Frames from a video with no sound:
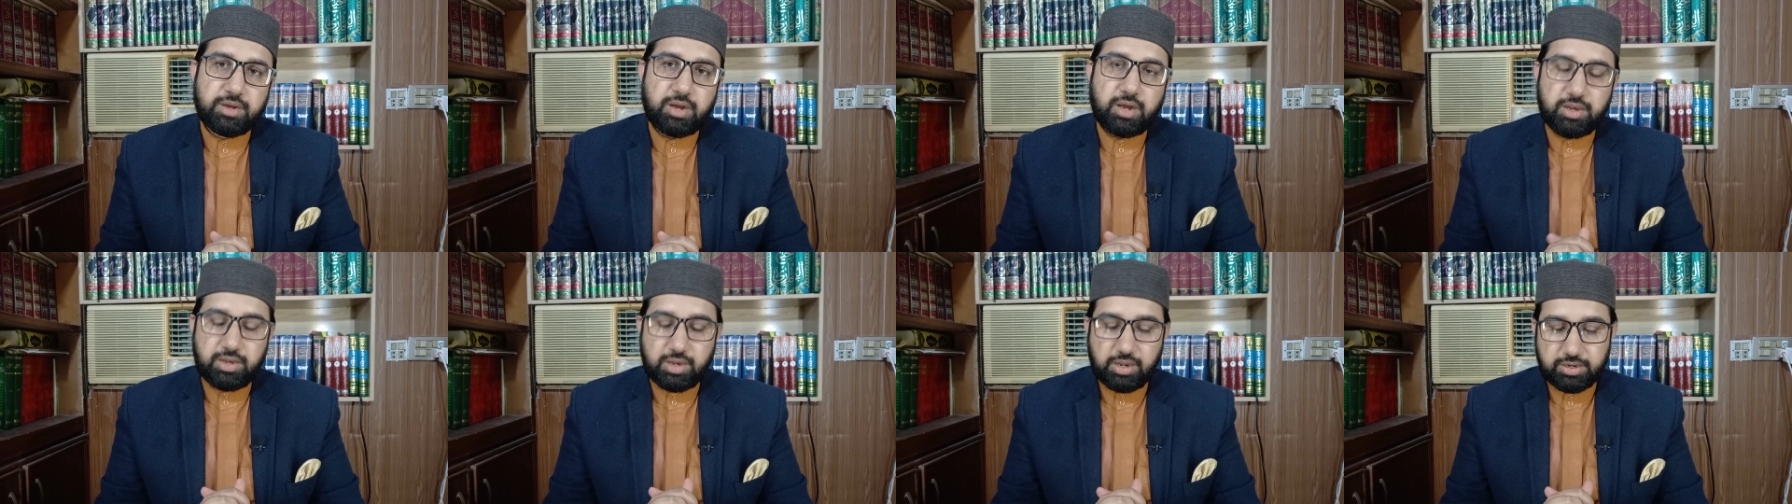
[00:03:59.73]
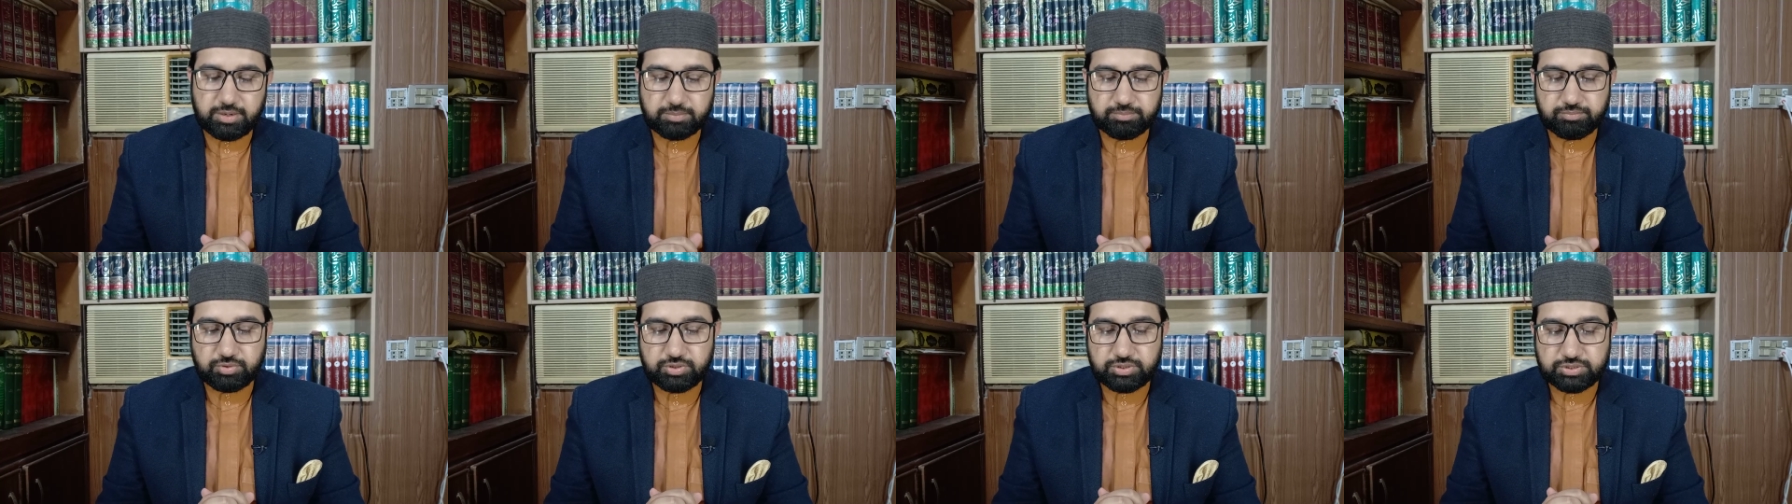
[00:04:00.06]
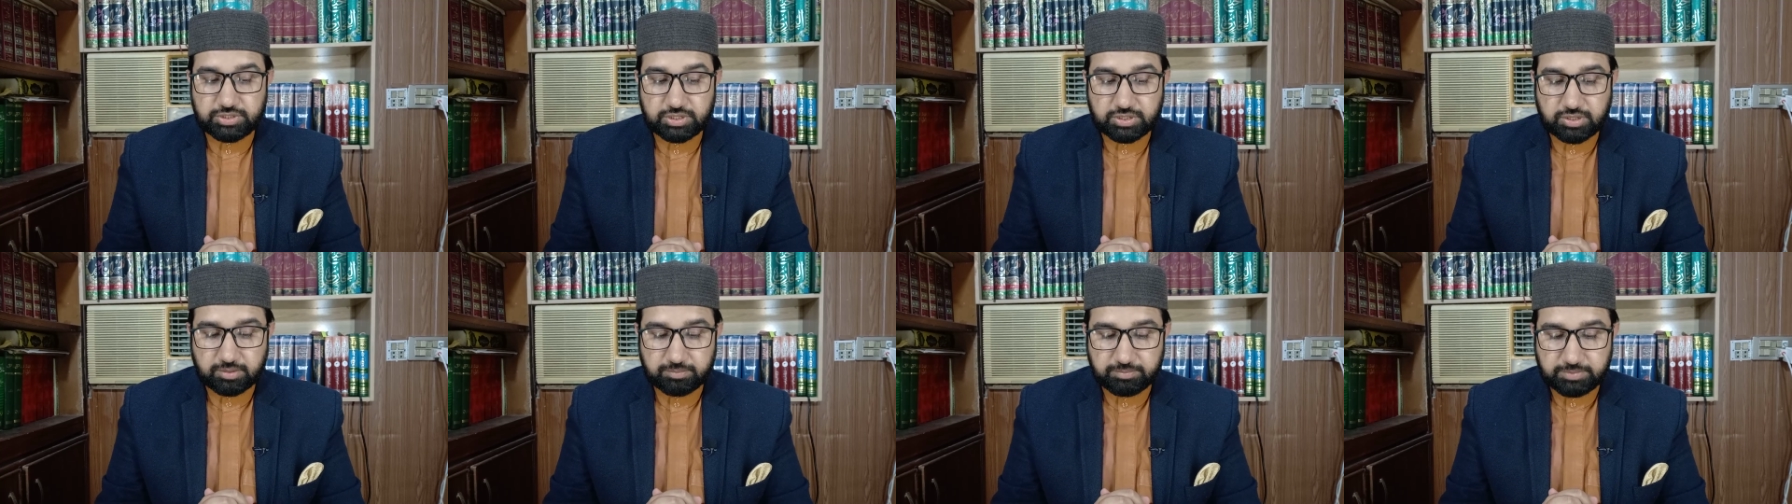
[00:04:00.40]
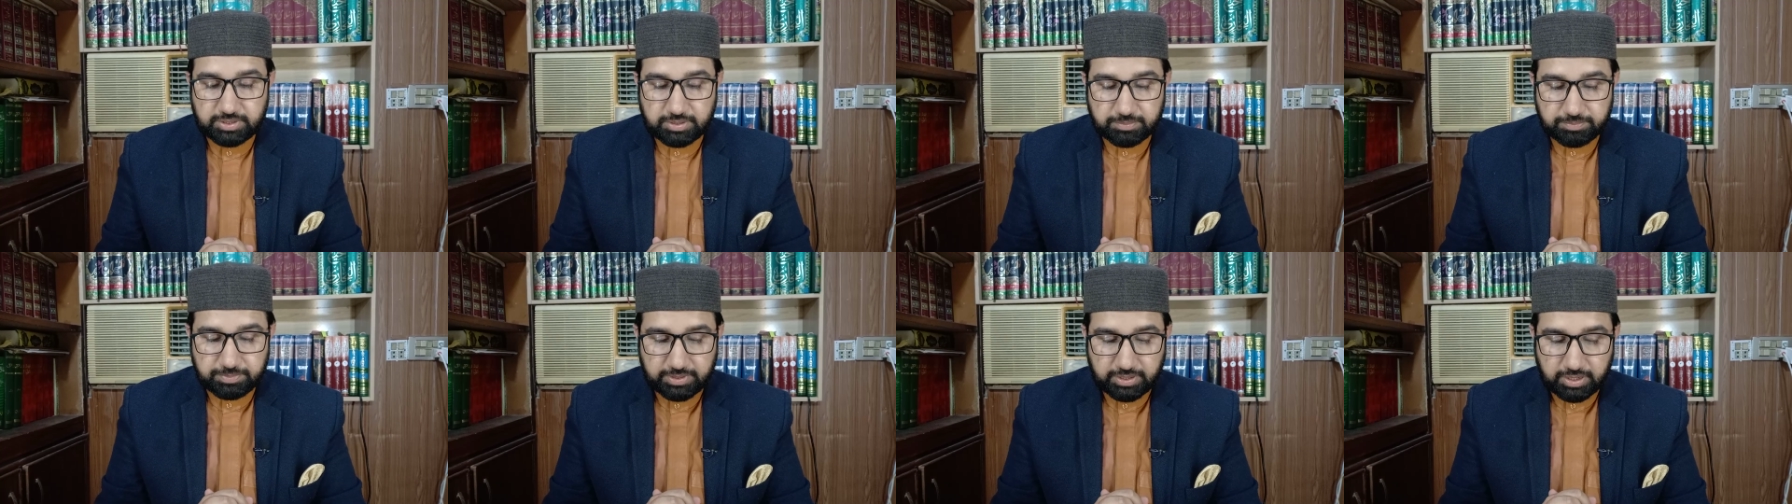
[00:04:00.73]
अल्लाह रबुल्ज़त
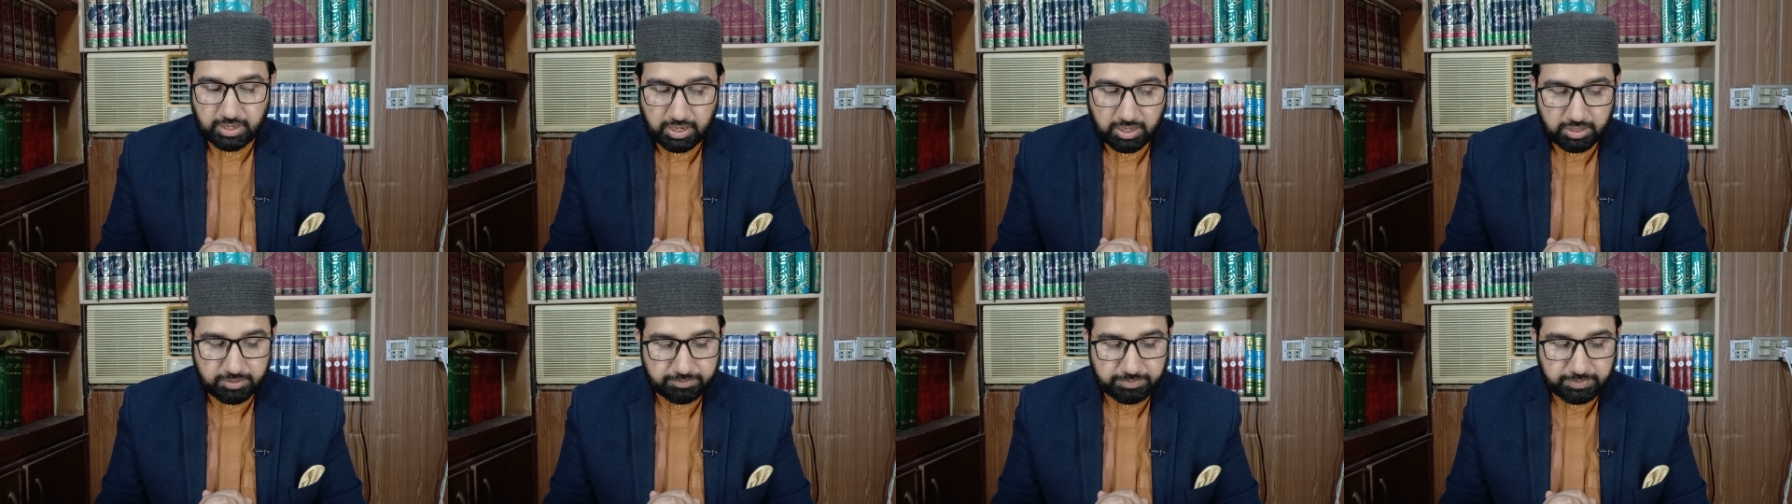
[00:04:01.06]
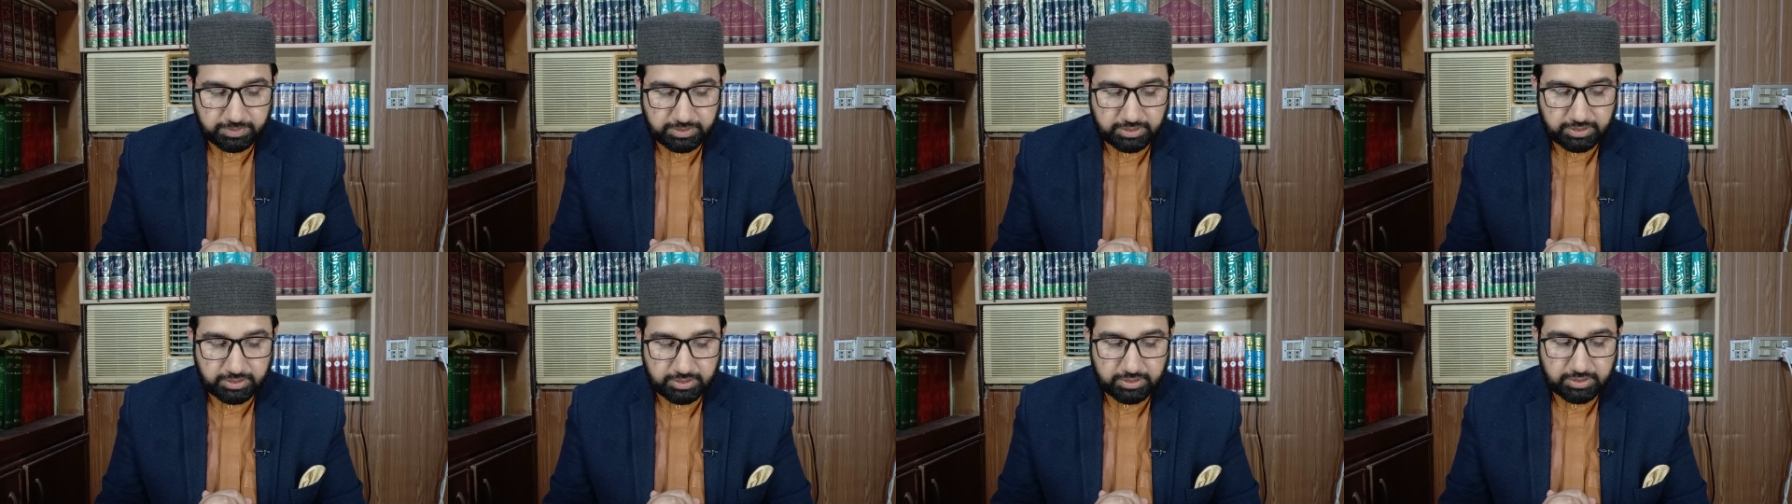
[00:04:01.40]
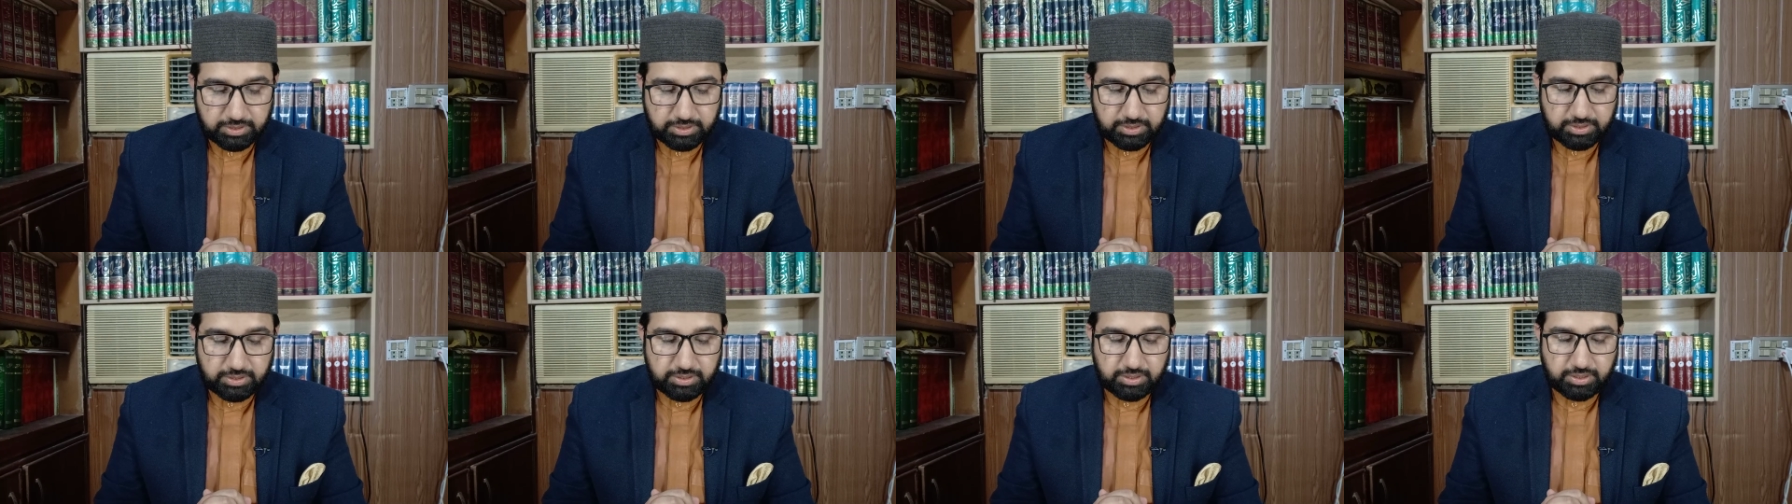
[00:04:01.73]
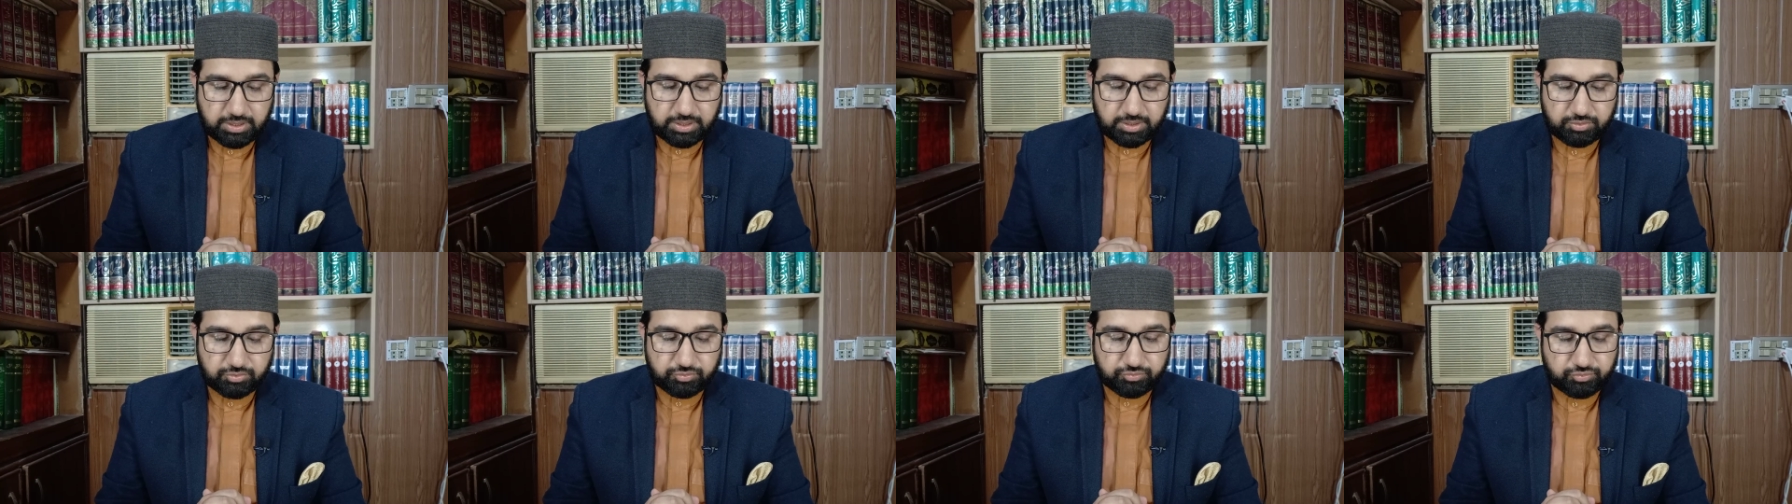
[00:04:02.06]
हमें अपने हाल
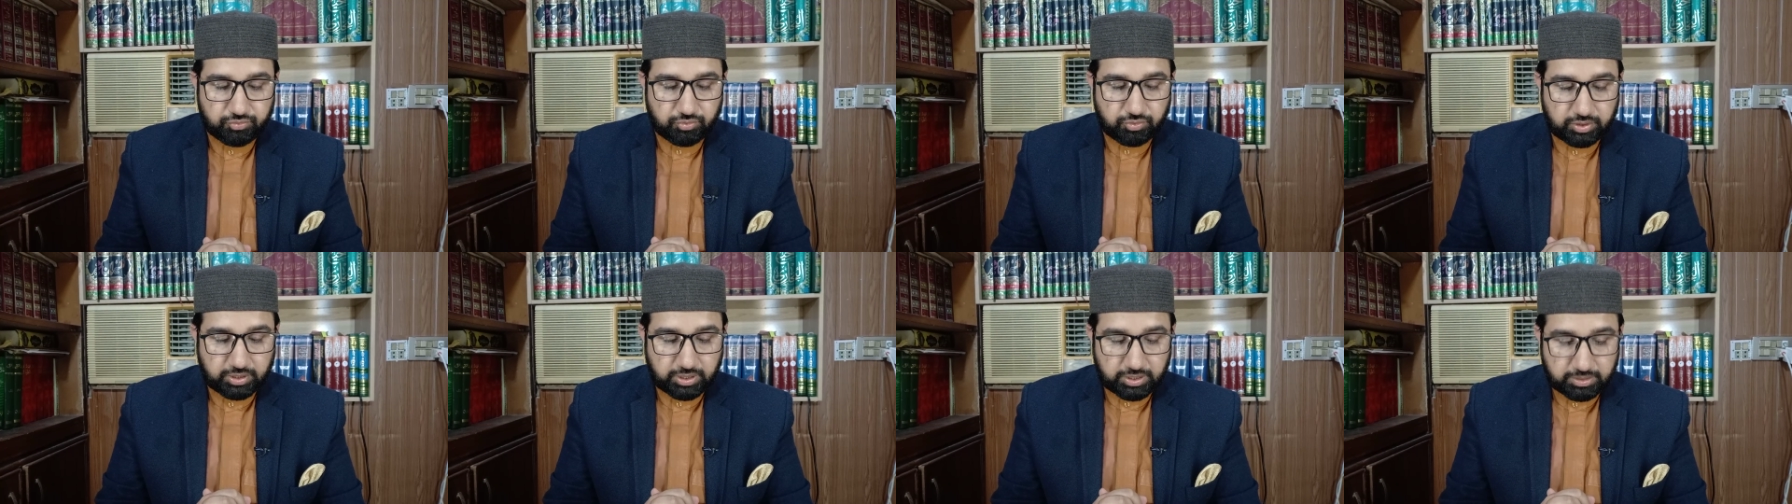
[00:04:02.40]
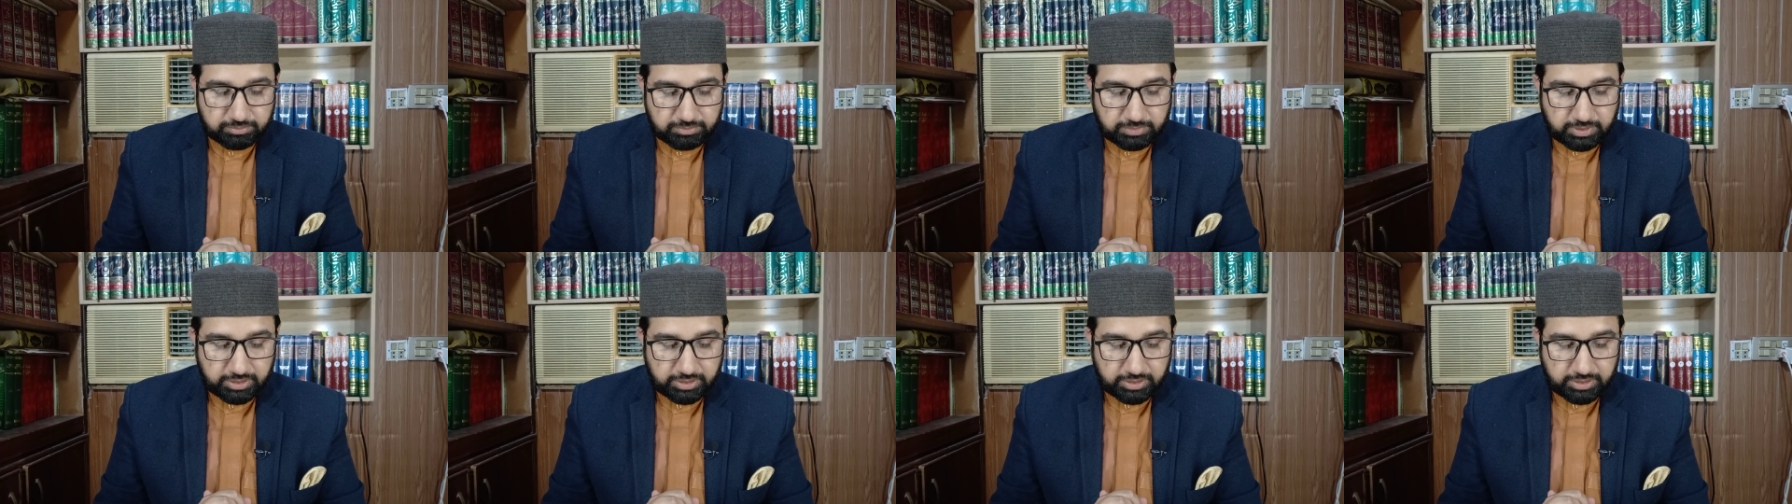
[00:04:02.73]
पर लुफ़ करम